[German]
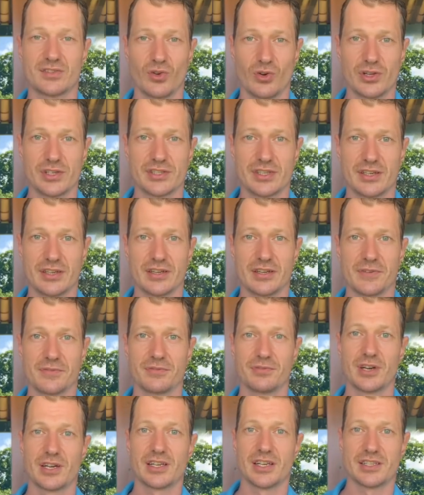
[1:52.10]
sollte
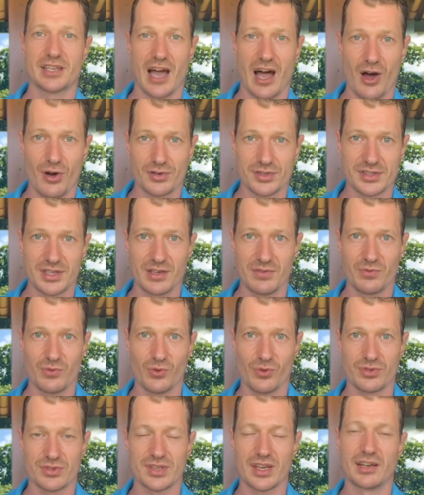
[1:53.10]
wirklich
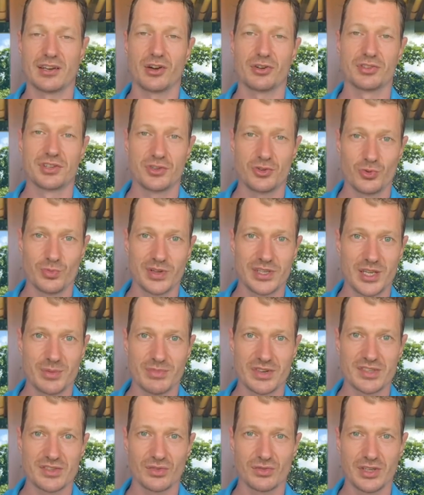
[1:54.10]
ausgewogen sein, auch nicht
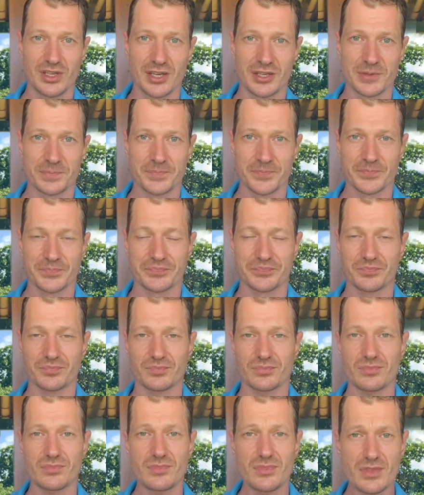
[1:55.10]
überdimensioniert.
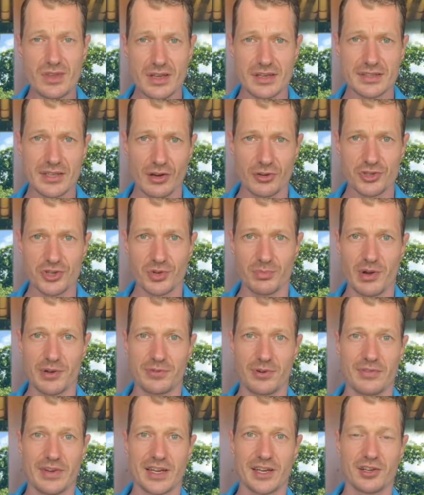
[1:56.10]
Das ist auch schon mal
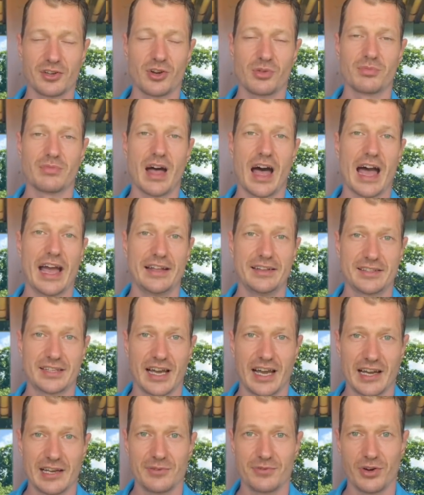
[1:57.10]
vorweggenommen, ein
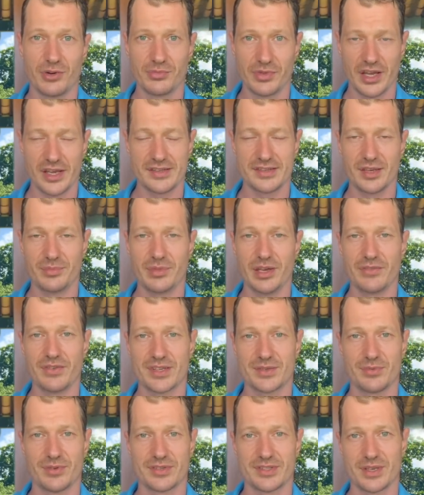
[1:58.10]
Teil vom Resümee,
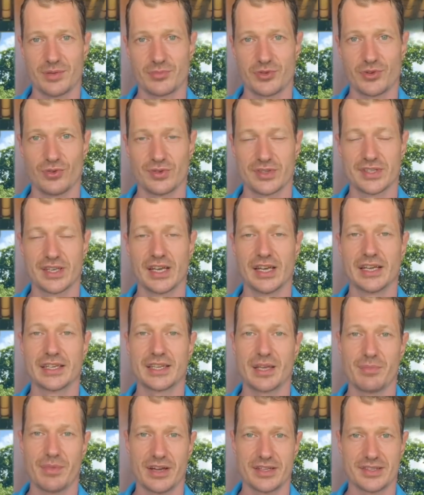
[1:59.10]
was wir uns am Schluss
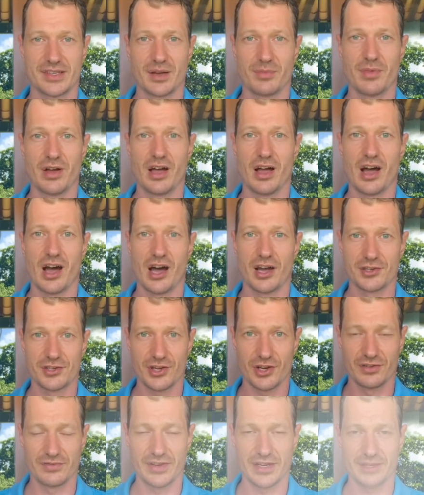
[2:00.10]
gemeinsam anschauen